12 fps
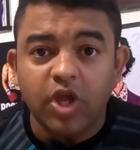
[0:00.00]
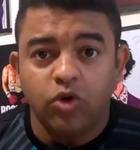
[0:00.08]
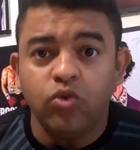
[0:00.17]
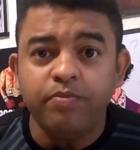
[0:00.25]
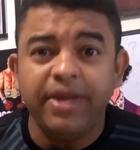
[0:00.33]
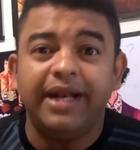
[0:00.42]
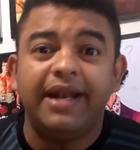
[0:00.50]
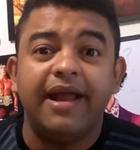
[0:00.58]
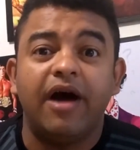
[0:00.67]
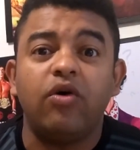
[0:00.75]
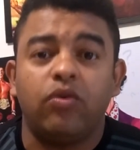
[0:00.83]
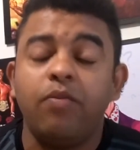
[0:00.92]
um
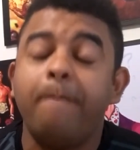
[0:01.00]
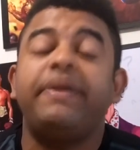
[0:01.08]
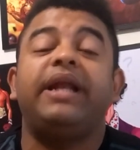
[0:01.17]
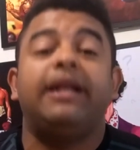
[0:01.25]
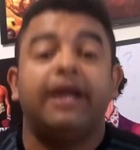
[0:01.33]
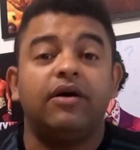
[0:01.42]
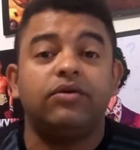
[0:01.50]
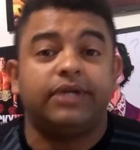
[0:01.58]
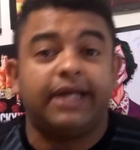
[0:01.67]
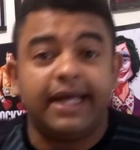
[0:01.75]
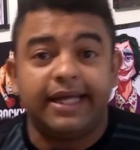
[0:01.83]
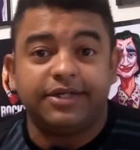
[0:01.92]
milhão, um bilhão,
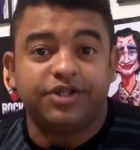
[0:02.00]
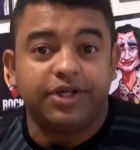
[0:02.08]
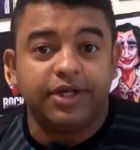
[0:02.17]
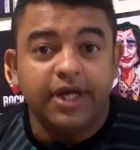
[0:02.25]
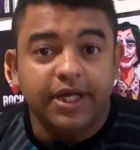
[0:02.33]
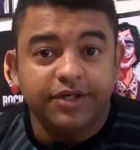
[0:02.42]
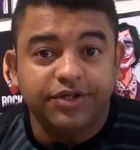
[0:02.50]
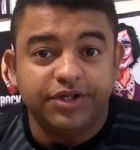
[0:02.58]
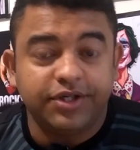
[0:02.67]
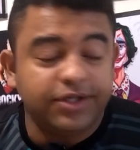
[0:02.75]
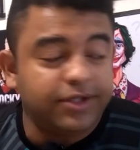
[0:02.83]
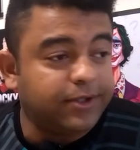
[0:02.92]
né, de,
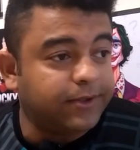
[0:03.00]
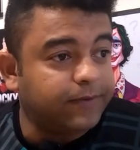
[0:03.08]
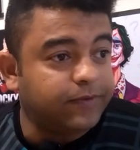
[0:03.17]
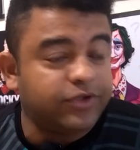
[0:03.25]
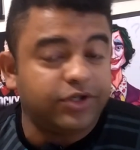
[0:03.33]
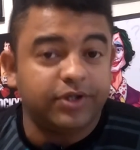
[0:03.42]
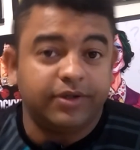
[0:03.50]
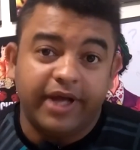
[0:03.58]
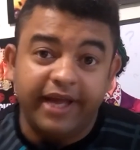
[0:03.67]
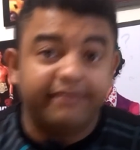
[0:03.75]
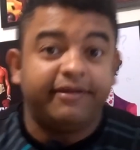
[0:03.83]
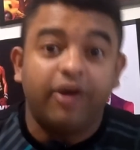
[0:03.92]
de, de
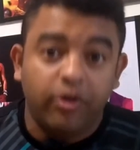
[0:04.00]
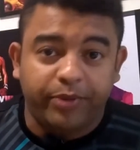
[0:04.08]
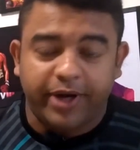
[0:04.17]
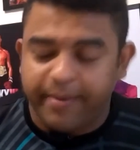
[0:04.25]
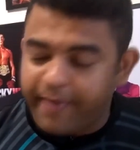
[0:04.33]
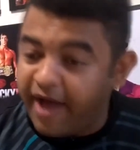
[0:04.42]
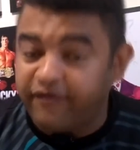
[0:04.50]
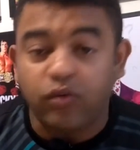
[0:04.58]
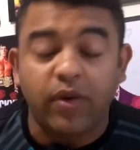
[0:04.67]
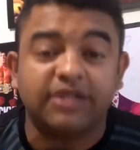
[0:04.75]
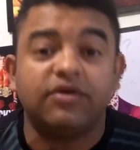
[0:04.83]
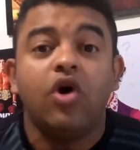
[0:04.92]
rendeu para a Marvel
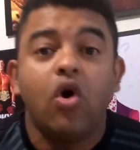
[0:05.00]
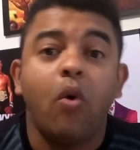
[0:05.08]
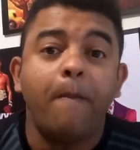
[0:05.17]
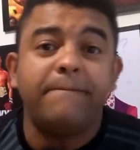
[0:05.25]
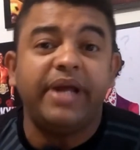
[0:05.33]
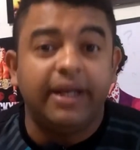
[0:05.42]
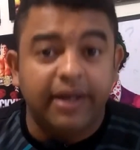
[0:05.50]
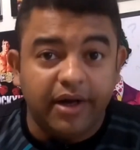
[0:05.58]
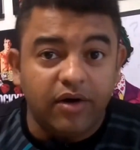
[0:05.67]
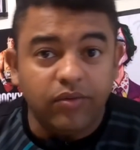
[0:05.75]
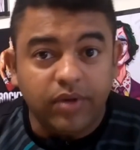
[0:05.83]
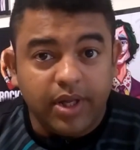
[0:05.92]
quase um
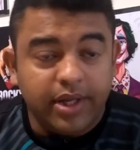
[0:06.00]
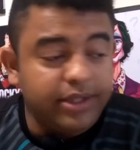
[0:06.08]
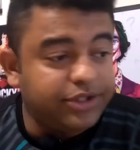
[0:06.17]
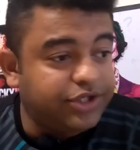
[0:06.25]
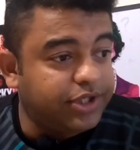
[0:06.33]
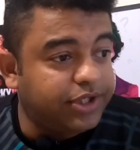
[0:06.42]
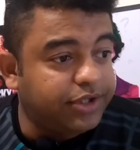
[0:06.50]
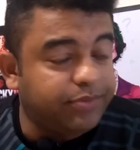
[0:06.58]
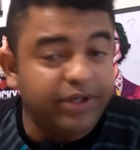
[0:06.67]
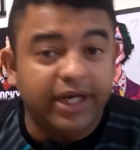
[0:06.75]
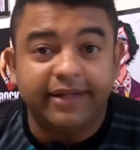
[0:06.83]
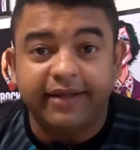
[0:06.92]
bilhão de
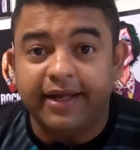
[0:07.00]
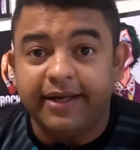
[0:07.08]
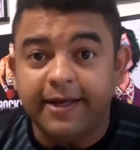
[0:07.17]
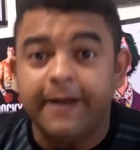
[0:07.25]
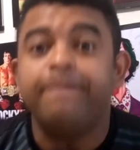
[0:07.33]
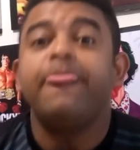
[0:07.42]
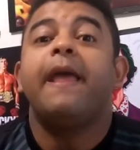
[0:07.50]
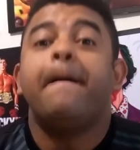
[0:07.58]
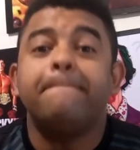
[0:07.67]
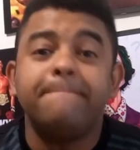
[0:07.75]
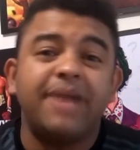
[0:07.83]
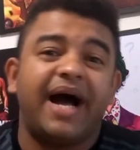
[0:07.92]
bilheteria,
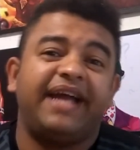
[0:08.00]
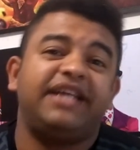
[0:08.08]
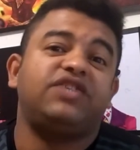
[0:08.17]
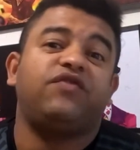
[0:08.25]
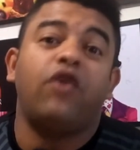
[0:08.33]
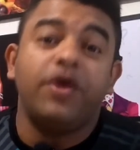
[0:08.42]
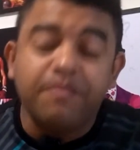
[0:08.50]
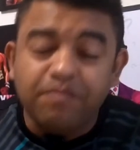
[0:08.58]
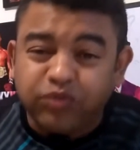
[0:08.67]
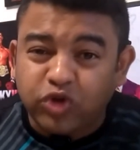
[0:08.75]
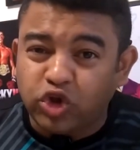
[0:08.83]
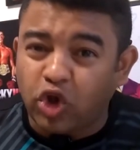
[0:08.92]
mas foi
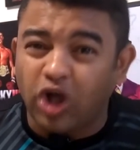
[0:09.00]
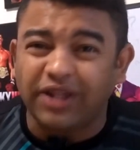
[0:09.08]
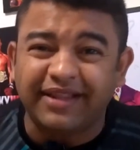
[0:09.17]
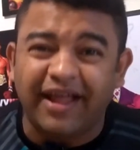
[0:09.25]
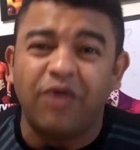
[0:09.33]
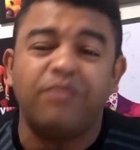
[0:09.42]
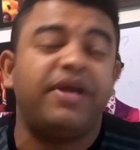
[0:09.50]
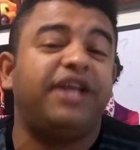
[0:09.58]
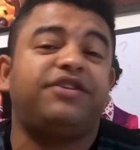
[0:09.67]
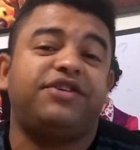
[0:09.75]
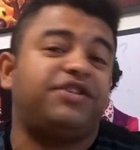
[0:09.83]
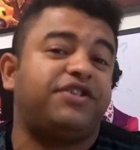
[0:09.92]

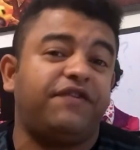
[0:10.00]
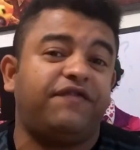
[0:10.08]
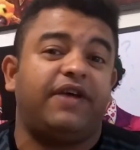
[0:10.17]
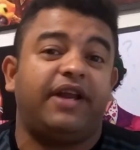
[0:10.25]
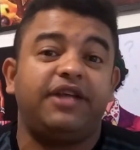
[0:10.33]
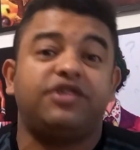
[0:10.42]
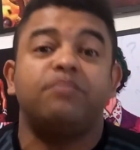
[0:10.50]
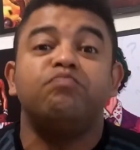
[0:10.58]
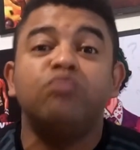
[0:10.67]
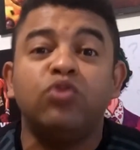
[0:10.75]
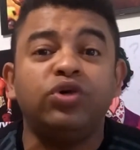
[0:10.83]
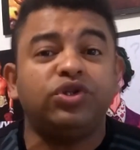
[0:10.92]
totalmente diferente,
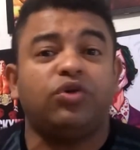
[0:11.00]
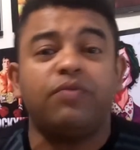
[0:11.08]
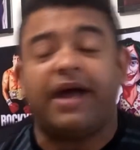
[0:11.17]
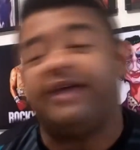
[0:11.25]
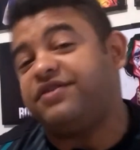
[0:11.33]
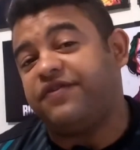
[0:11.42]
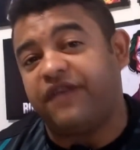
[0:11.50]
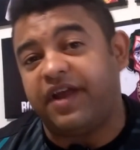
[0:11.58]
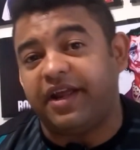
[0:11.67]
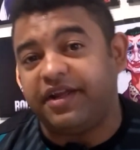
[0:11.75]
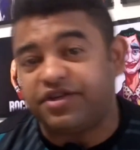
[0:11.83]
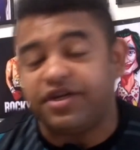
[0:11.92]
muito mais
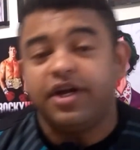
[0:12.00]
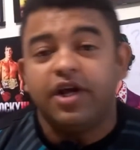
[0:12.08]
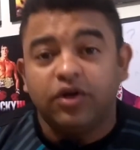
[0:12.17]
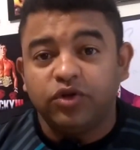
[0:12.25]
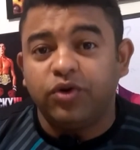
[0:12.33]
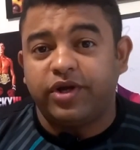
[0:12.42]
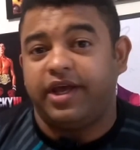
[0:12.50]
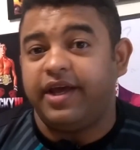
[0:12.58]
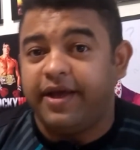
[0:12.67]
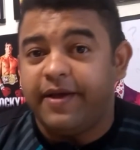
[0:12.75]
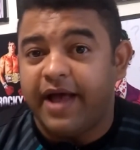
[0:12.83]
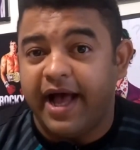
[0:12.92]
diferente do que
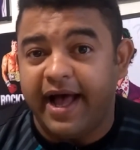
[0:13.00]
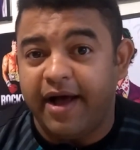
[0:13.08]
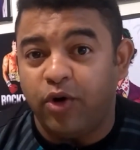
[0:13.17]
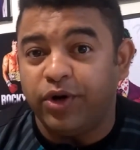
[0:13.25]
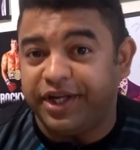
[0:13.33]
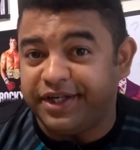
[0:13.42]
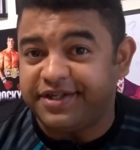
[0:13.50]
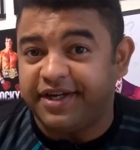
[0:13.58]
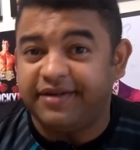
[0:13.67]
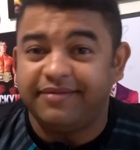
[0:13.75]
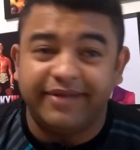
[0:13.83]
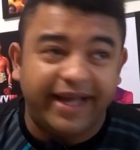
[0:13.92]
a
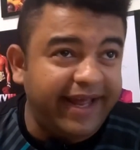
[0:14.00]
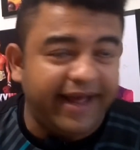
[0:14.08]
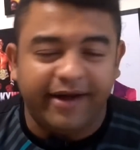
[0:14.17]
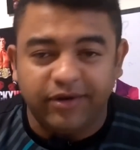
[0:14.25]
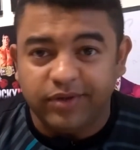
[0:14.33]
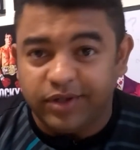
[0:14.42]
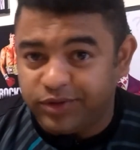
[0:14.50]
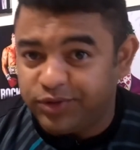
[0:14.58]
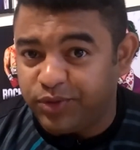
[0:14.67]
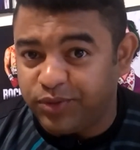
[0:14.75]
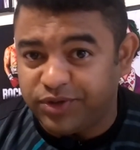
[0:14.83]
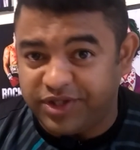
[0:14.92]
origem real
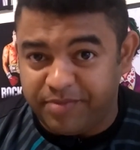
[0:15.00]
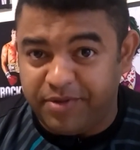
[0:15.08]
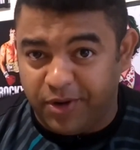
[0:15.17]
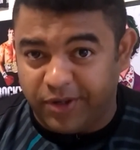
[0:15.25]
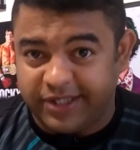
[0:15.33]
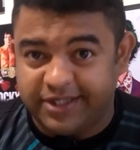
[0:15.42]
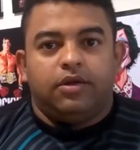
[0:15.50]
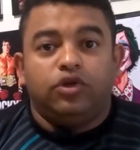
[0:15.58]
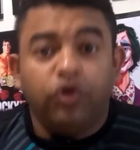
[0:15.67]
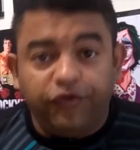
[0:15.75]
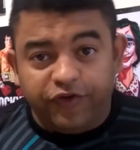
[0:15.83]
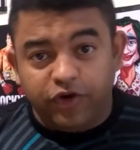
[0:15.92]
do simbionte.
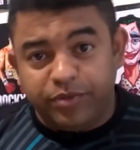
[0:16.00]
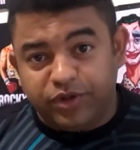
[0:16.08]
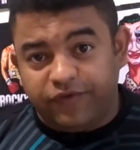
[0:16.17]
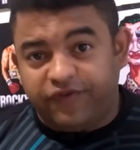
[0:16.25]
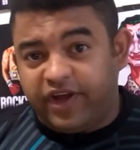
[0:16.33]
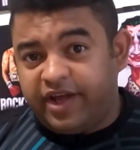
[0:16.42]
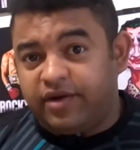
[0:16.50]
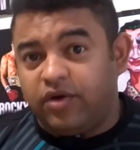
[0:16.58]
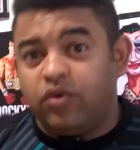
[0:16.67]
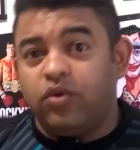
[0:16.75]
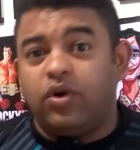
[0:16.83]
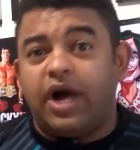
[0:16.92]
No filme do
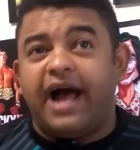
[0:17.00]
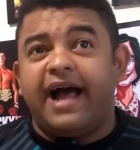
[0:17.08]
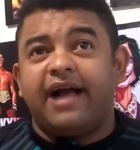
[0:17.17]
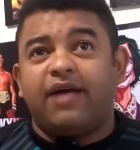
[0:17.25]
Venom, a